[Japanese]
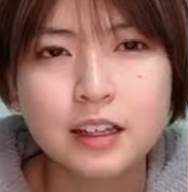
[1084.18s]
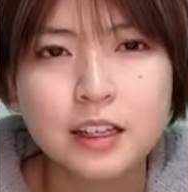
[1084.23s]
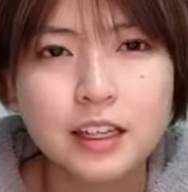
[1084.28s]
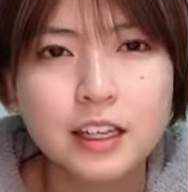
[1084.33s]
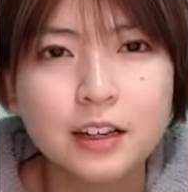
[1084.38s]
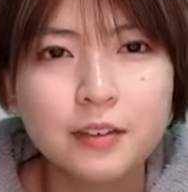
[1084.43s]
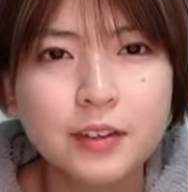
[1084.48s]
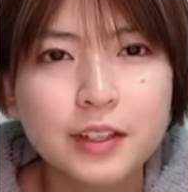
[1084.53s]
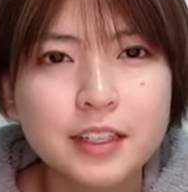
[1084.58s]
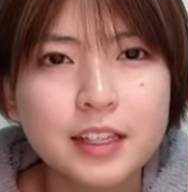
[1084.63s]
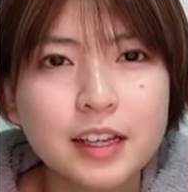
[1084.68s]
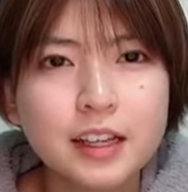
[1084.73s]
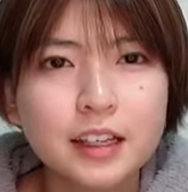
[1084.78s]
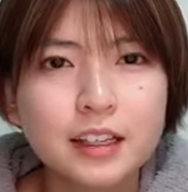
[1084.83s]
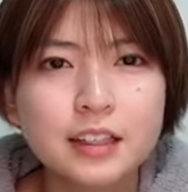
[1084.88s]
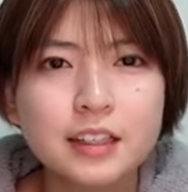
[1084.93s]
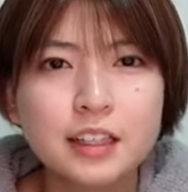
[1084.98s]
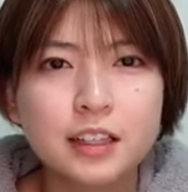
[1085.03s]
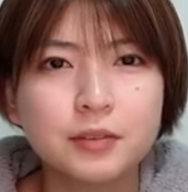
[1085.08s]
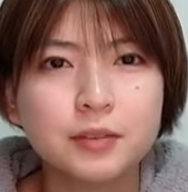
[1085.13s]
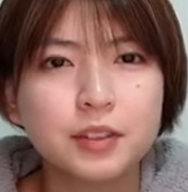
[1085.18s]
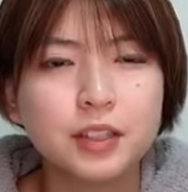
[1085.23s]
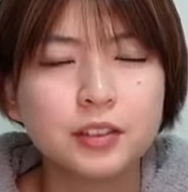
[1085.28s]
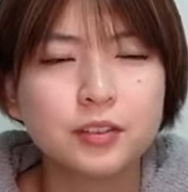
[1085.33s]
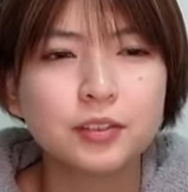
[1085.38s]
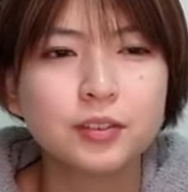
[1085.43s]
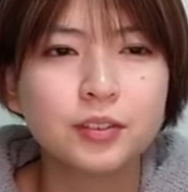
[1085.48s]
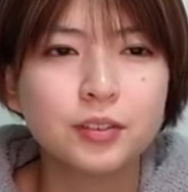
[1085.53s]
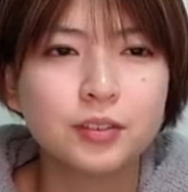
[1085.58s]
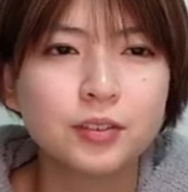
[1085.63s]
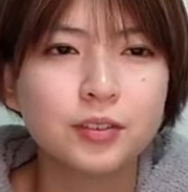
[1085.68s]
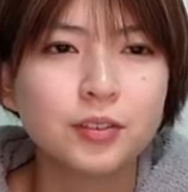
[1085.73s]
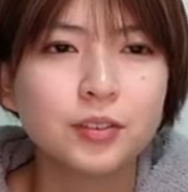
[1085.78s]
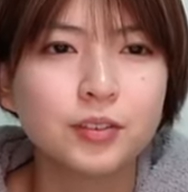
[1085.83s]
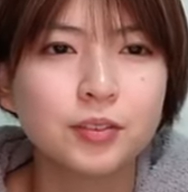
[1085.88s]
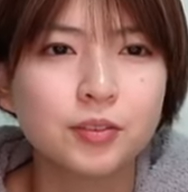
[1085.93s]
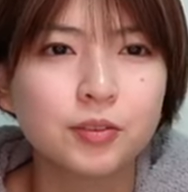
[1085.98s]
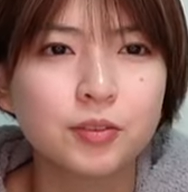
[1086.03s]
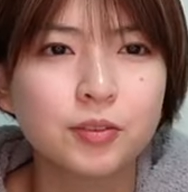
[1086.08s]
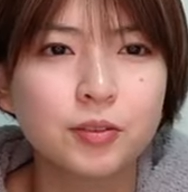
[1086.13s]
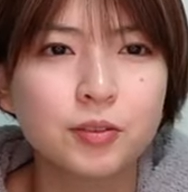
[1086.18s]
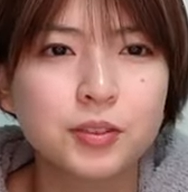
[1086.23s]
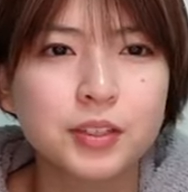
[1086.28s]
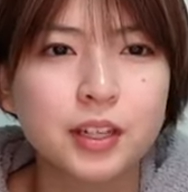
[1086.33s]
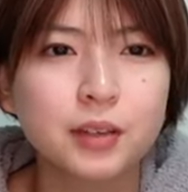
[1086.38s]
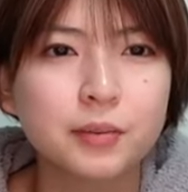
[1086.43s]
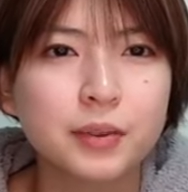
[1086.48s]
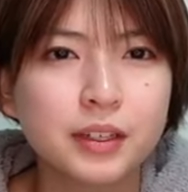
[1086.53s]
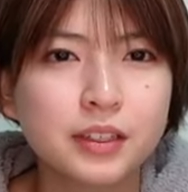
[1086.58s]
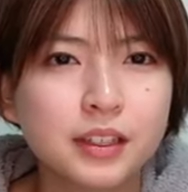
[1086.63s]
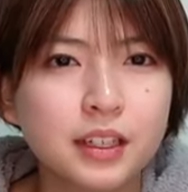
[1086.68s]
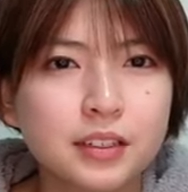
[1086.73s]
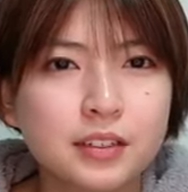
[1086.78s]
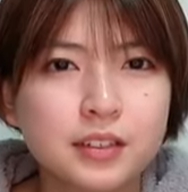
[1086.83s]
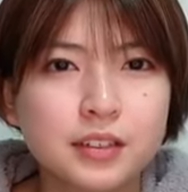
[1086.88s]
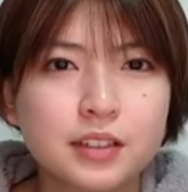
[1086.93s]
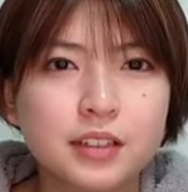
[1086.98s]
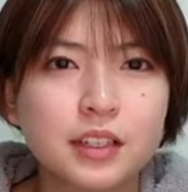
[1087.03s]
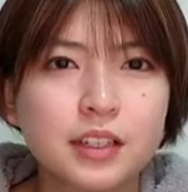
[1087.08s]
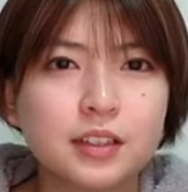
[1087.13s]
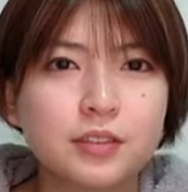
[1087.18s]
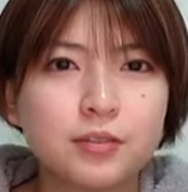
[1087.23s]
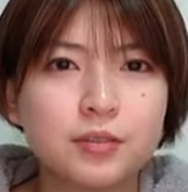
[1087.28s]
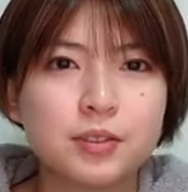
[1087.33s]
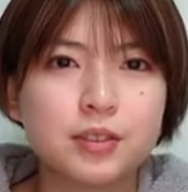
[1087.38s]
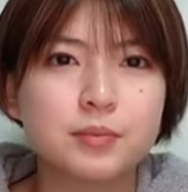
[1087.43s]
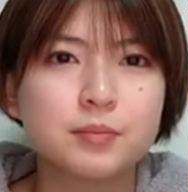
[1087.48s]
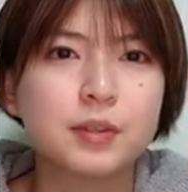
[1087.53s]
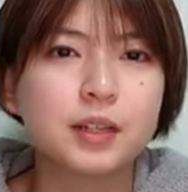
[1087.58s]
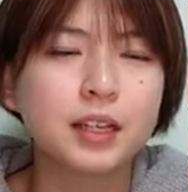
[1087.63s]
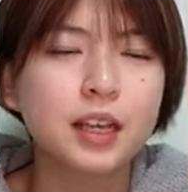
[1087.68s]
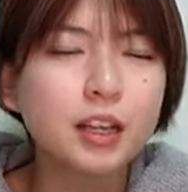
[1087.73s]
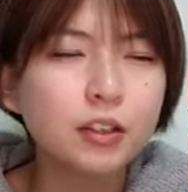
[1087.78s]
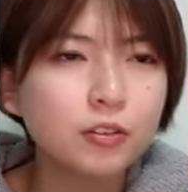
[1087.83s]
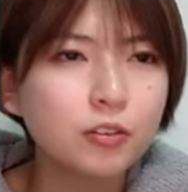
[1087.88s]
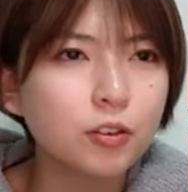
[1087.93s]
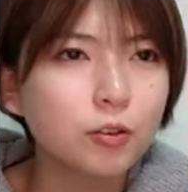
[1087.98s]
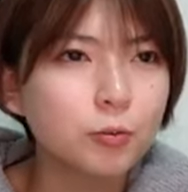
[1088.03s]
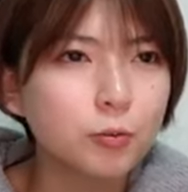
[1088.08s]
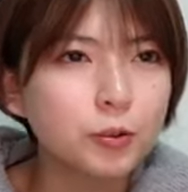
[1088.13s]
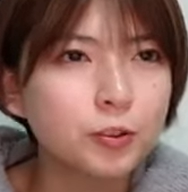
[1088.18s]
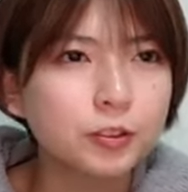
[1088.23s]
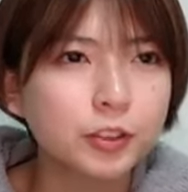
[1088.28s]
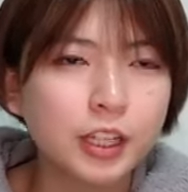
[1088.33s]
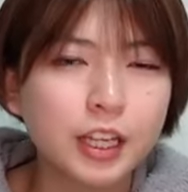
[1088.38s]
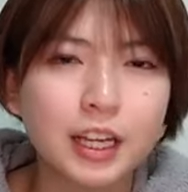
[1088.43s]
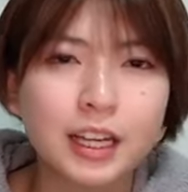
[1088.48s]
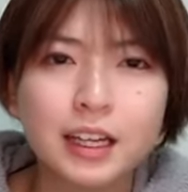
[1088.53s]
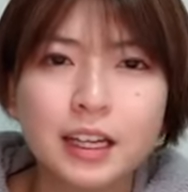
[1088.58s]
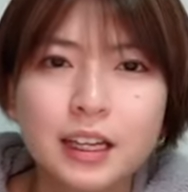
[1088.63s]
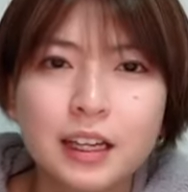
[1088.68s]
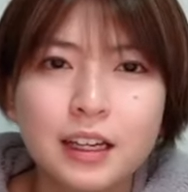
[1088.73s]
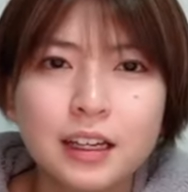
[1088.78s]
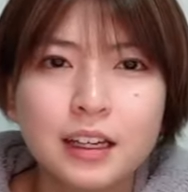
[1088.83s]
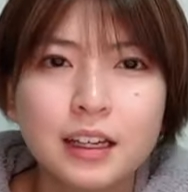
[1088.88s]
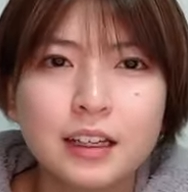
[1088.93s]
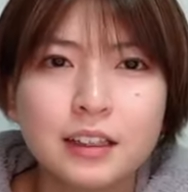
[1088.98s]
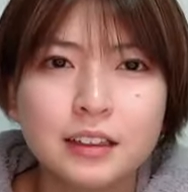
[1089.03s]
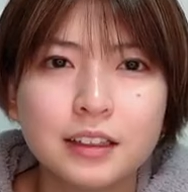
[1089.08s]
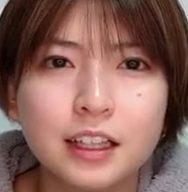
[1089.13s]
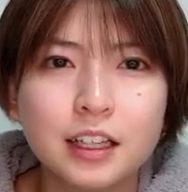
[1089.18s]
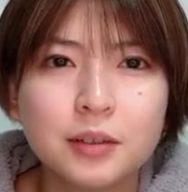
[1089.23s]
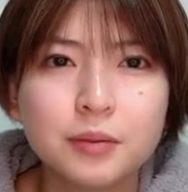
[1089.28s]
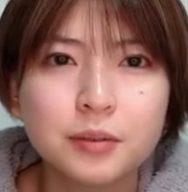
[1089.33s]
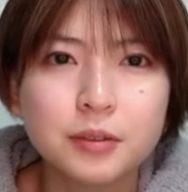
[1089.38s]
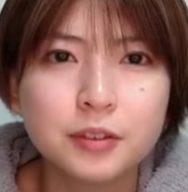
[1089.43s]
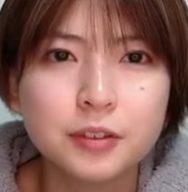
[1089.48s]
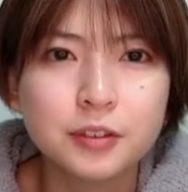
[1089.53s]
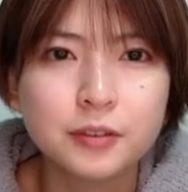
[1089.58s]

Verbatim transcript: いやまあ3期生もねどんどんどんどんこう個性爆発していってほしいまあ結構もうねだいぶ